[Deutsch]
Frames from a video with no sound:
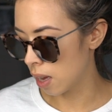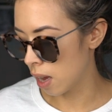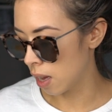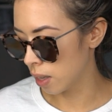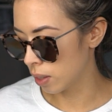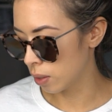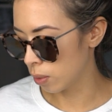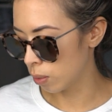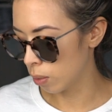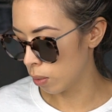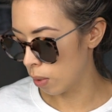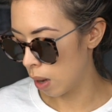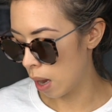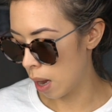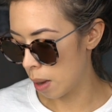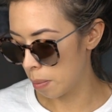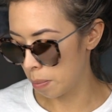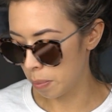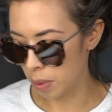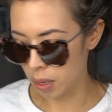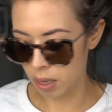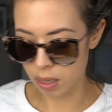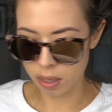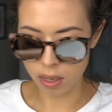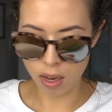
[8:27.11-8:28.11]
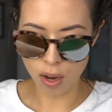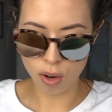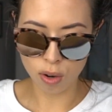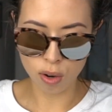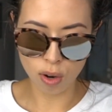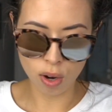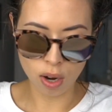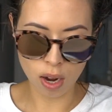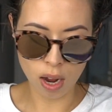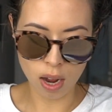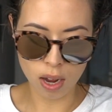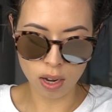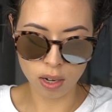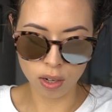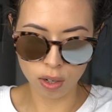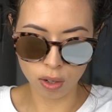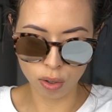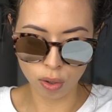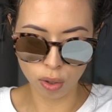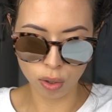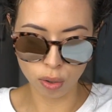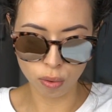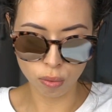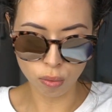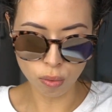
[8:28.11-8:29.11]
dazu habe ich auch noch eine
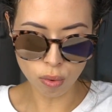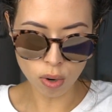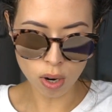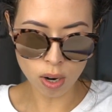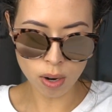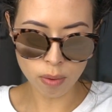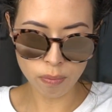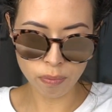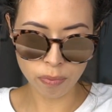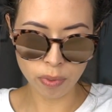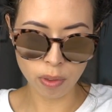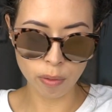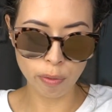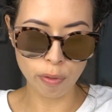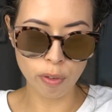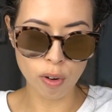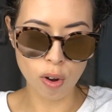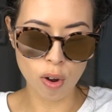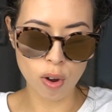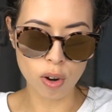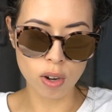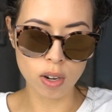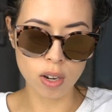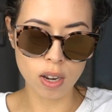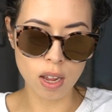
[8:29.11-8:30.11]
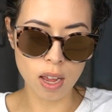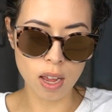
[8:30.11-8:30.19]
neue Uhr von